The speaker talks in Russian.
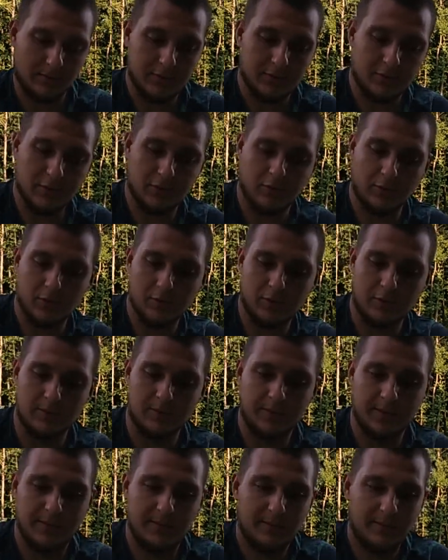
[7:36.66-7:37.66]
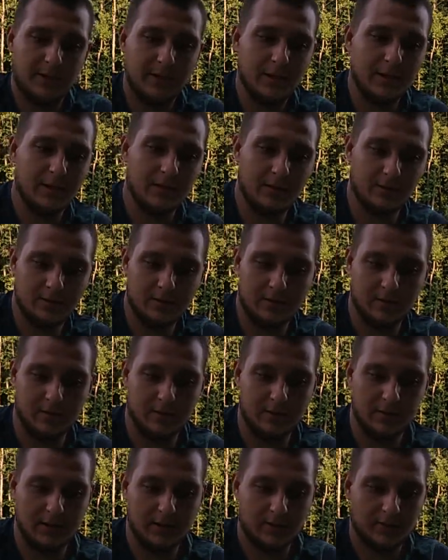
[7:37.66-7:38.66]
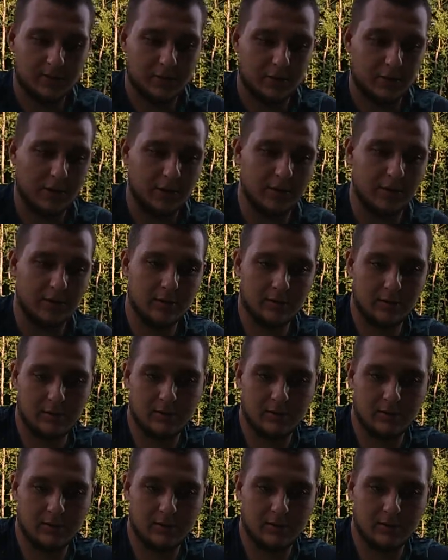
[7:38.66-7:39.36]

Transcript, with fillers: Все тоже перебили, это все дело.